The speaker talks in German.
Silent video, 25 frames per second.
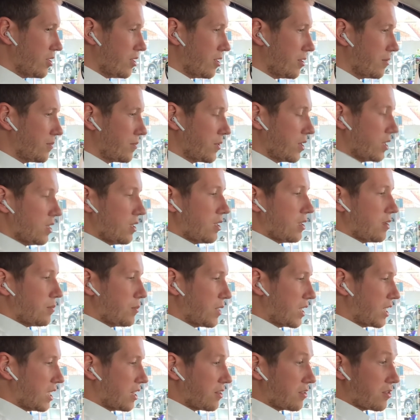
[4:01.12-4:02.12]
Ne?
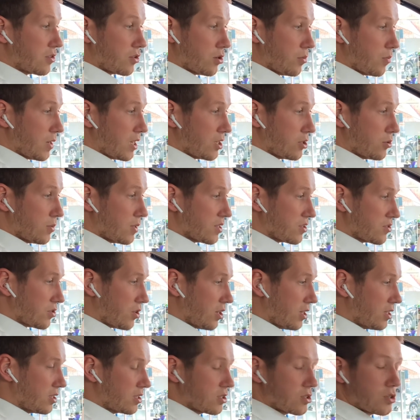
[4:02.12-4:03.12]
Mich hat es komplett
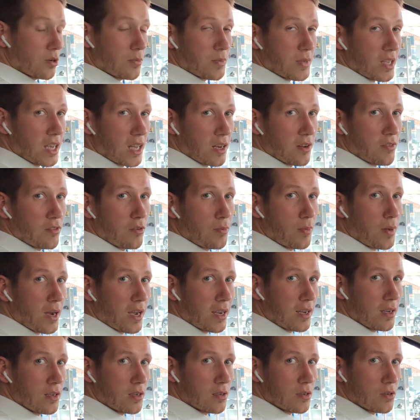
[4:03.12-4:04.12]
überzeugt. Kommt gerne
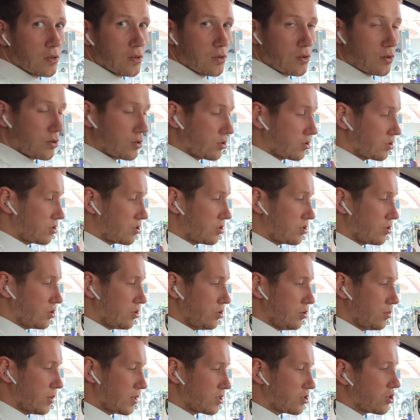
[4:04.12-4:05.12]
vorbei und
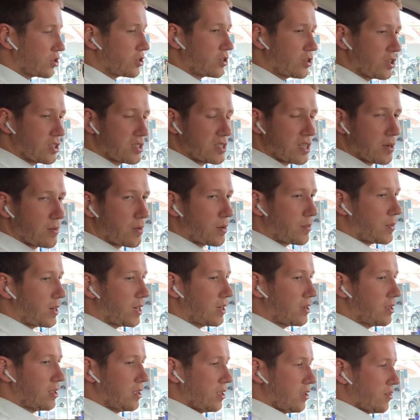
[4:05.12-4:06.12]
überzeugt euch selber
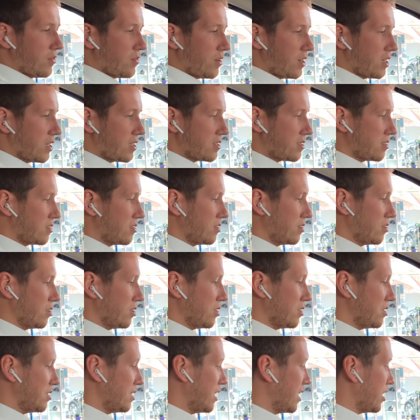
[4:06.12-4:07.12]
mal, weil das ist
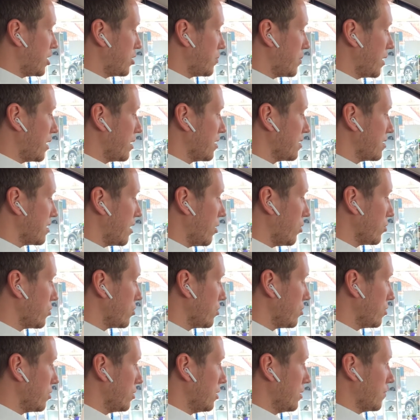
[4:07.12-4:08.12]
ein sehr spannendes
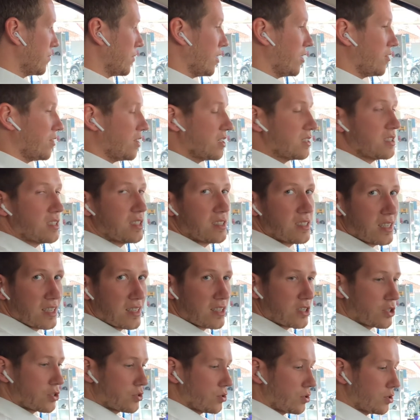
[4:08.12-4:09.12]
Auto, fährt sich sehr,
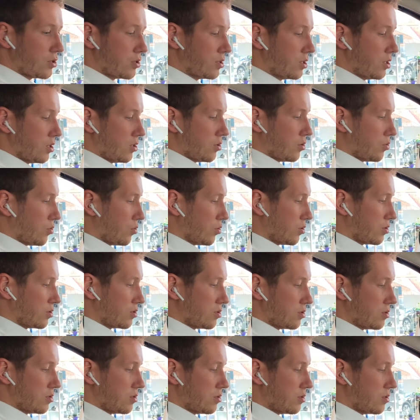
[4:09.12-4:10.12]
sehr schön
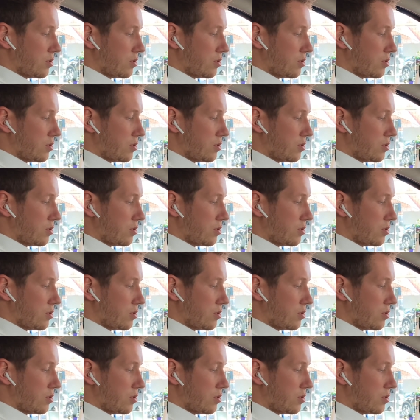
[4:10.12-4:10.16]
und